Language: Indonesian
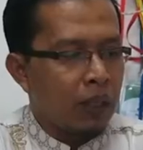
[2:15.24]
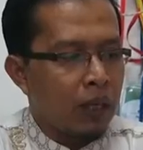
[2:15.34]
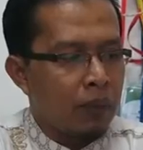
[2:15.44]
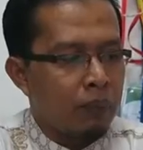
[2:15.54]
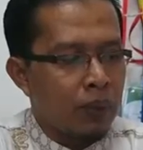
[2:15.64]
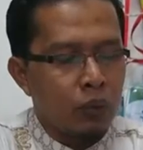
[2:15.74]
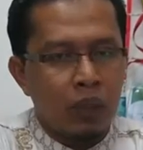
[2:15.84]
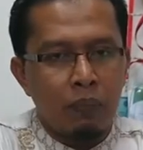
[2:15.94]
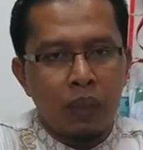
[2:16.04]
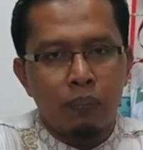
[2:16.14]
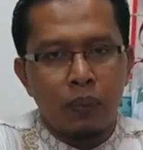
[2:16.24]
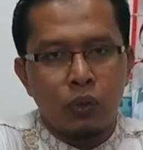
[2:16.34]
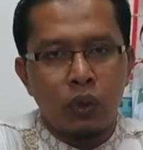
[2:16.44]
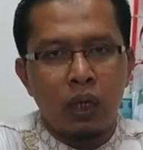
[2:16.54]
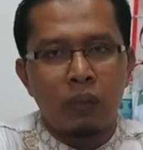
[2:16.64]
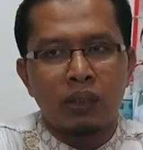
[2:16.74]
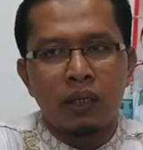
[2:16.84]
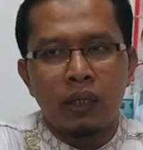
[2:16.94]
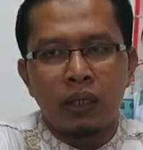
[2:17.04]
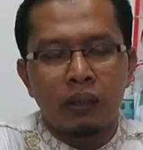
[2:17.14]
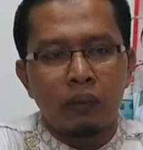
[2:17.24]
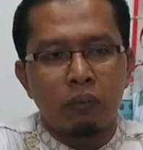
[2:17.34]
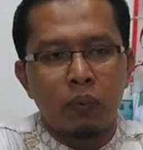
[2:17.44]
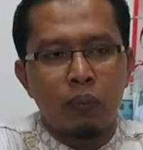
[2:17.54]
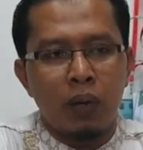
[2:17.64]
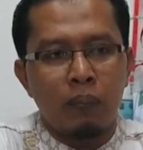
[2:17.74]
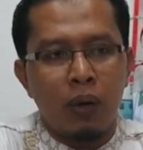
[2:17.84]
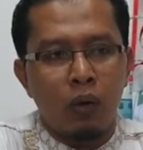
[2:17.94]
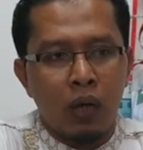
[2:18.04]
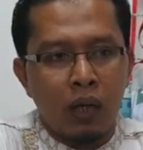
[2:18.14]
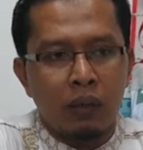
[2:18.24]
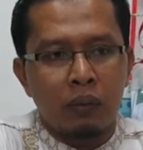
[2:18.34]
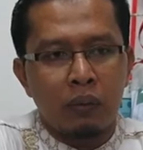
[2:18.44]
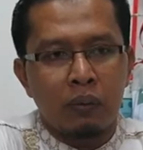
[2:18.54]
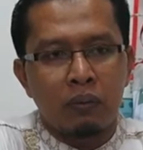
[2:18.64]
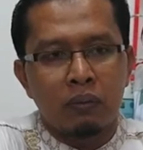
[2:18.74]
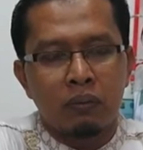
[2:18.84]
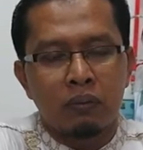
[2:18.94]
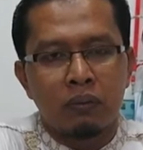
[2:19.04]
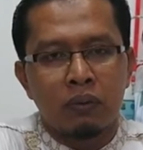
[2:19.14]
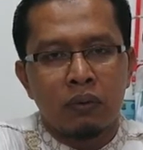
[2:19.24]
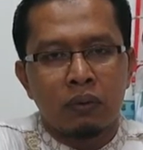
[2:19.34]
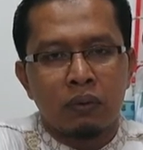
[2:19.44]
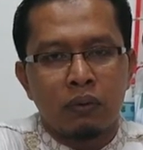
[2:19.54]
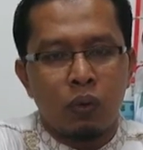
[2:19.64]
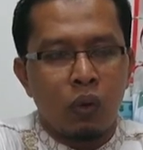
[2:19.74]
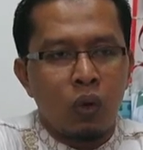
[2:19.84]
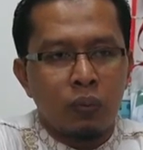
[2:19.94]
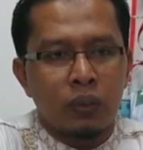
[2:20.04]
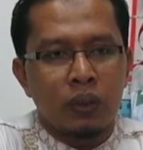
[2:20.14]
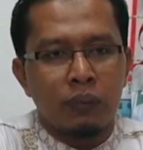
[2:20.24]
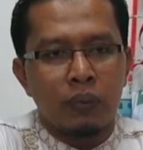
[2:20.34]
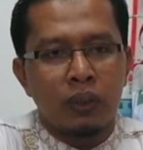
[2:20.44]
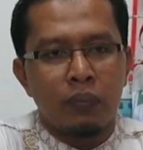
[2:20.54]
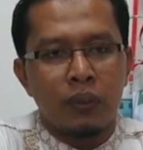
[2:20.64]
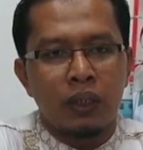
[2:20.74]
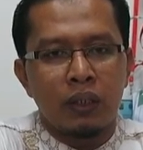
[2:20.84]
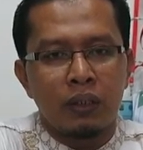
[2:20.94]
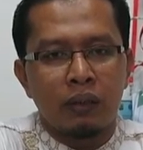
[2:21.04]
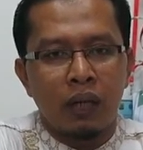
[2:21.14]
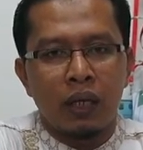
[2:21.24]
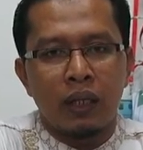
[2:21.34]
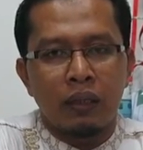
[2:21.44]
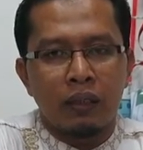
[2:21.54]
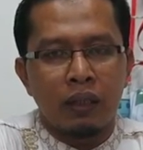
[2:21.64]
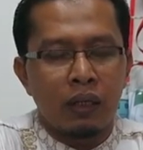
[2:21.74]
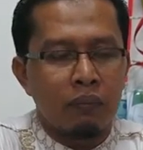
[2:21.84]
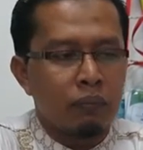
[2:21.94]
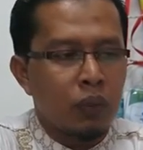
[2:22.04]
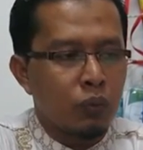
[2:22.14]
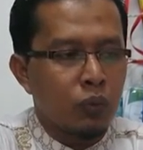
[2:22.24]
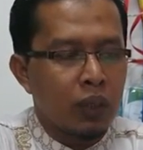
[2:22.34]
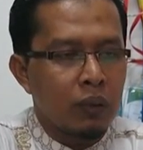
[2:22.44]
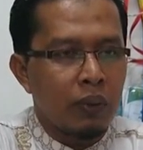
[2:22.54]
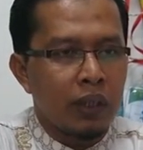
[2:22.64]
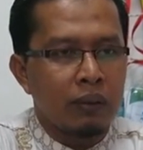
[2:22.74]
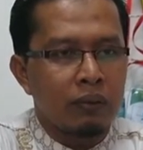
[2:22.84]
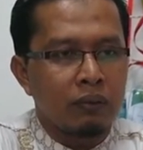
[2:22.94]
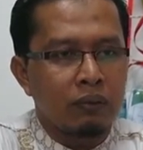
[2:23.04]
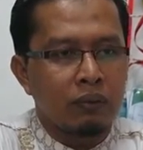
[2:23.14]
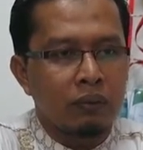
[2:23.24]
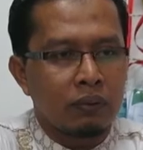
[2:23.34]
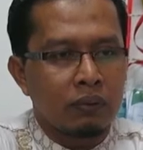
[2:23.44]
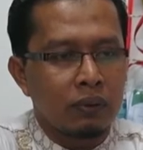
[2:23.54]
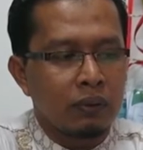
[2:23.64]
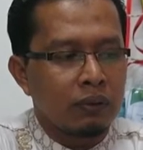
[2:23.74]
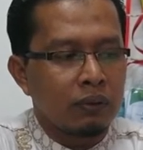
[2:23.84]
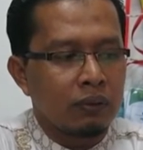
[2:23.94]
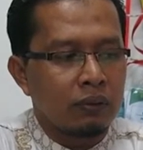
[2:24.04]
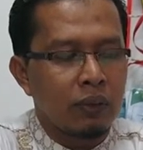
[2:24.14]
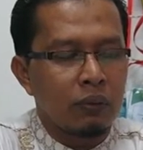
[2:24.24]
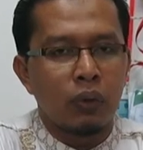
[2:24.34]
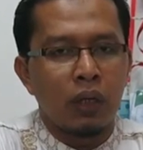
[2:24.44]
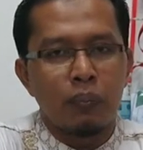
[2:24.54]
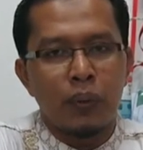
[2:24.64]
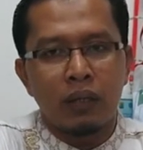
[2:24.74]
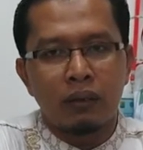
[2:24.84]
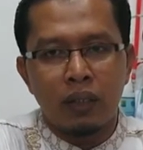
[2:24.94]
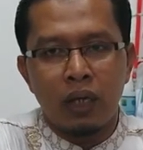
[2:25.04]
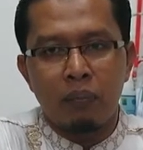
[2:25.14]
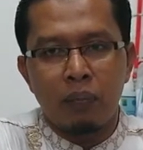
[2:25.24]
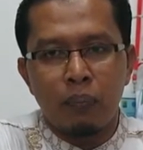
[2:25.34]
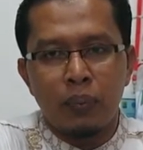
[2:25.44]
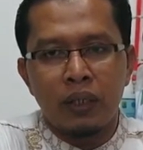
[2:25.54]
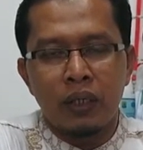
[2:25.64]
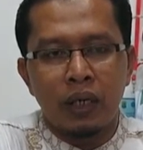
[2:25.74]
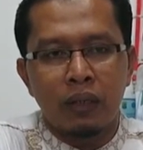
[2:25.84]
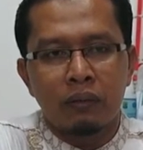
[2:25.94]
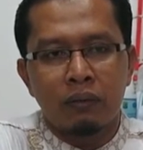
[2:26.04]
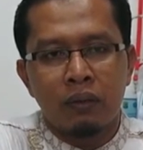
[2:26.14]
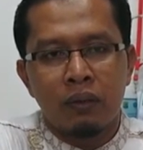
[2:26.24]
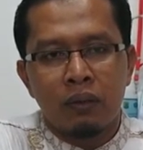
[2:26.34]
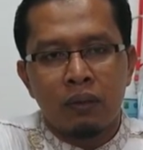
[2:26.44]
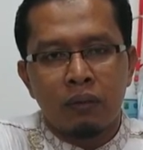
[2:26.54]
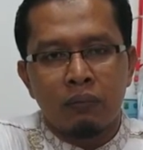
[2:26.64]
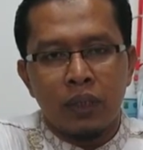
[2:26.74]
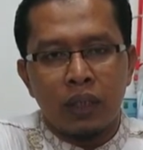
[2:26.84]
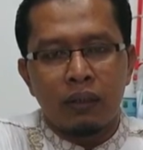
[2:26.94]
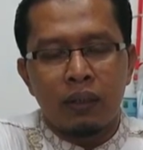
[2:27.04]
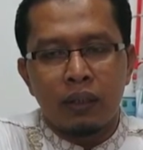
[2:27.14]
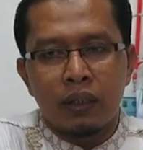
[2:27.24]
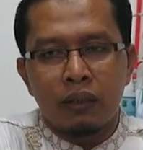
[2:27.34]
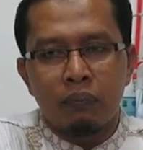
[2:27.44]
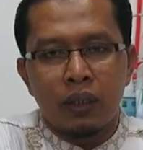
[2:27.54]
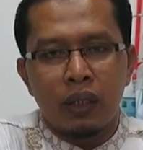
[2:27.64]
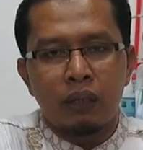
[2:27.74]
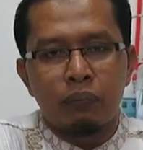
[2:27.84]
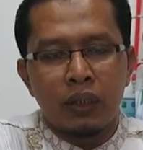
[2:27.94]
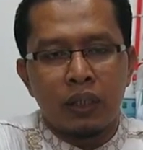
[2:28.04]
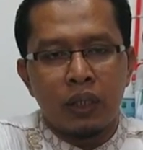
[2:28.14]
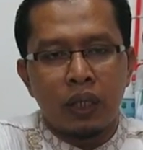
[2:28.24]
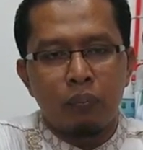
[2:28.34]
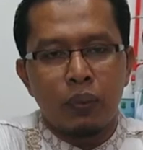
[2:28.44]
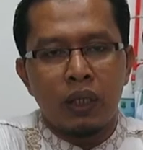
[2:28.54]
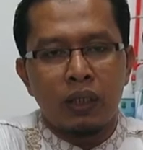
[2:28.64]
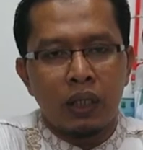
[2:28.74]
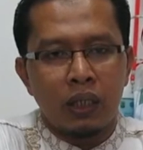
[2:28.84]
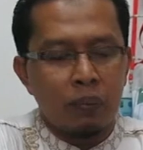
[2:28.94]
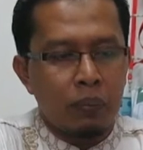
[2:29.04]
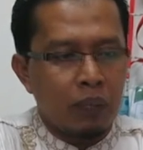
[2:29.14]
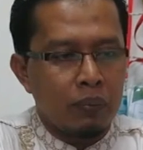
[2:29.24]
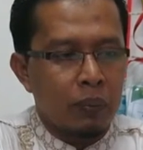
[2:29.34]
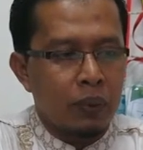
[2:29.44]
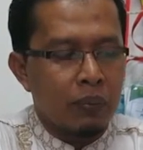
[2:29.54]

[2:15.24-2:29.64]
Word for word: adalah perlunya personal mastery atau beberapa orang atau tokoh mungkin yang bisa menjadi teladan di dalam program studi baik tentu dalam bidang tridharma pendidikan ya pendidikan tinggi ya pendidikan penelitian dan pengabdian kepada